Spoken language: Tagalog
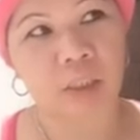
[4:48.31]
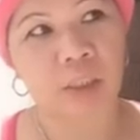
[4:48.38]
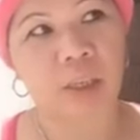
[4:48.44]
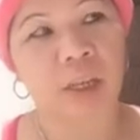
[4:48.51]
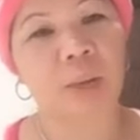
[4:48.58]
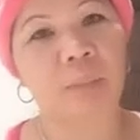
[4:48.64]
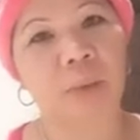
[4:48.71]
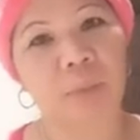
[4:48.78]

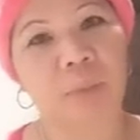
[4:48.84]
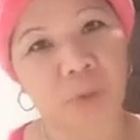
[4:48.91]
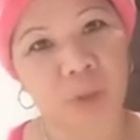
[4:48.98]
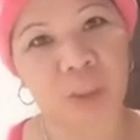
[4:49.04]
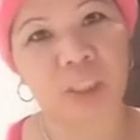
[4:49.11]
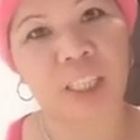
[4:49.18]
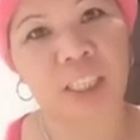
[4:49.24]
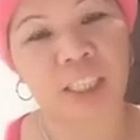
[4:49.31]

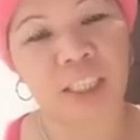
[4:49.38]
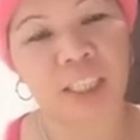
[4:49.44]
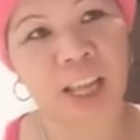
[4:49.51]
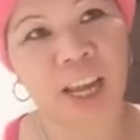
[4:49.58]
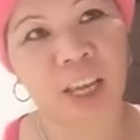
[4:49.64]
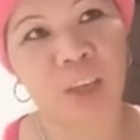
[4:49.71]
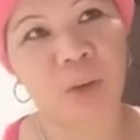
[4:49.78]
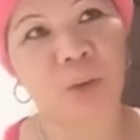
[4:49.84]
nakapag-post din
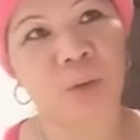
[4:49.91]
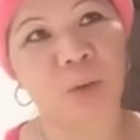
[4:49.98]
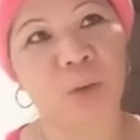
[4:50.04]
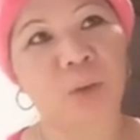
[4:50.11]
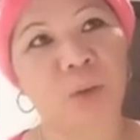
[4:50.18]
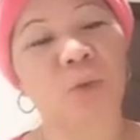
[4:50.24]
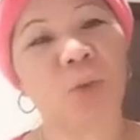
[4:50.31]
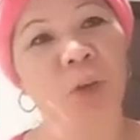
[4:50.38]
tayo
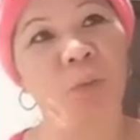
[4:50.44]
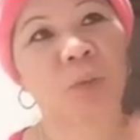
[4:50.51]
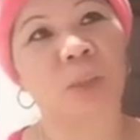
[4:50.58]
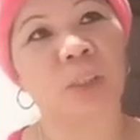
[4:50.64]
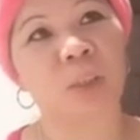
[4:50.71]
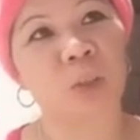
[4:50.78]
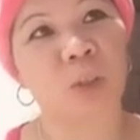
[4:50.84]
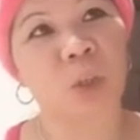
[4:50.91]
kung ano man
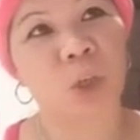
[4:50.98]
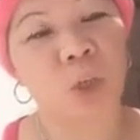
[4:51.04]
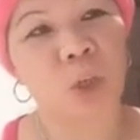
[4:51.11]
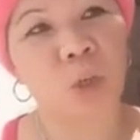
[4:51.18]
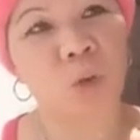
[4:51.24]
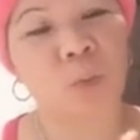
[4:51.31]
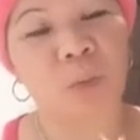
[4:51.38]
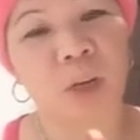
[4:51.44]

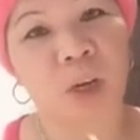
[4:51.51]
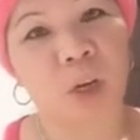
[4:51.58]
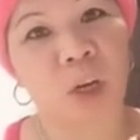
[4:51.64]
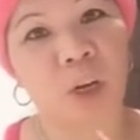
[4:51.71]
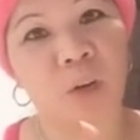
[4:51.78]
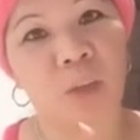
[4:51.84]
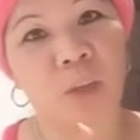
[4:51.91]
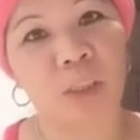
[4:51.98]
yung mga
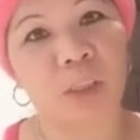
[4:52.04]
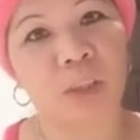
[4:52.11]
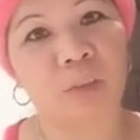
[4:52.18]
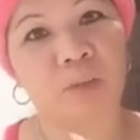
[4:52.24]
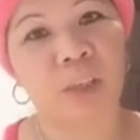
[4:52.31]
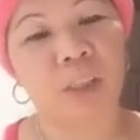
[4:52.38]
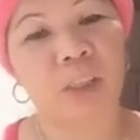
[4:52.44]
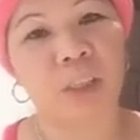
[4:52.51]
current
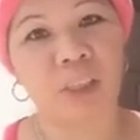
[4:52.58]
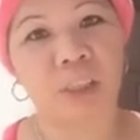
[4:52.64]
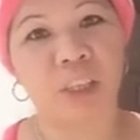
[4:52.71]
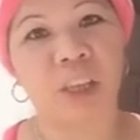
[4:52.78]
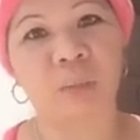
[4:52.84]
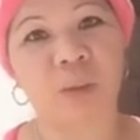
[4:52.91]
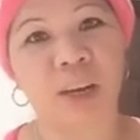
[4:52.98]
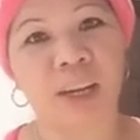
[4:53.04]
event. Eh,
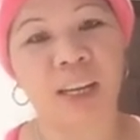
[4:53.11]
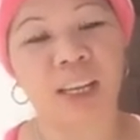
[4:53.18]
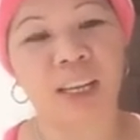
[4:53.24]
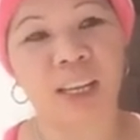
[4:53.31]
di ba?